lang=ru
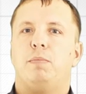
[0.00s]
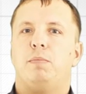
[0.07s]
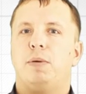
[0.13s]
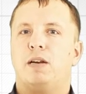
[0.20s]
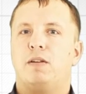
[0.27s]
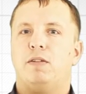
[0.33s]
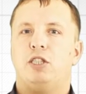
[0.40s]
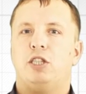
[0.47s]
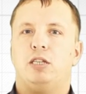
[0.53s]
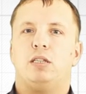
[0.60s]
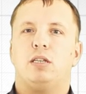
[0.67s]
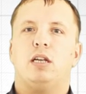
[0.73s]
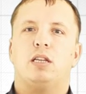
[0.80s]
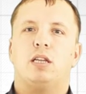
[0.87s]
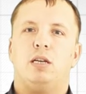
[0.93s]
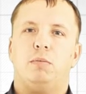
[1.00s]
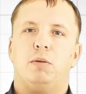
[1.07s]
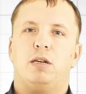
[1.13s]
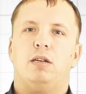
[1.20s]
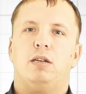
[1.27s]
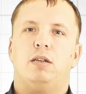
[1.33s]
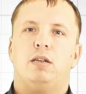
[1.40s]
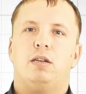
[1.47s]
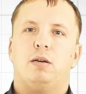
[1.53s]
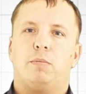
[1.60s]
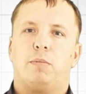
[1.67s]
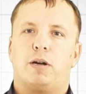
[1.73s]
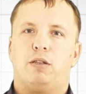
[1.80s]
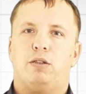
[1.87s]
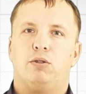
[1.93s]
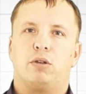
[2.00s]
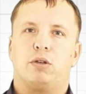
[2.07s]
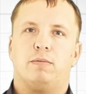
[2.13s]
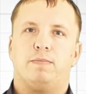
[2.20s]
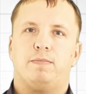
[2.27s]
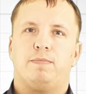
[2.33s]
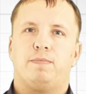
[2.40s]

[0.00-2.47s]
Первая часть – это имя партнера.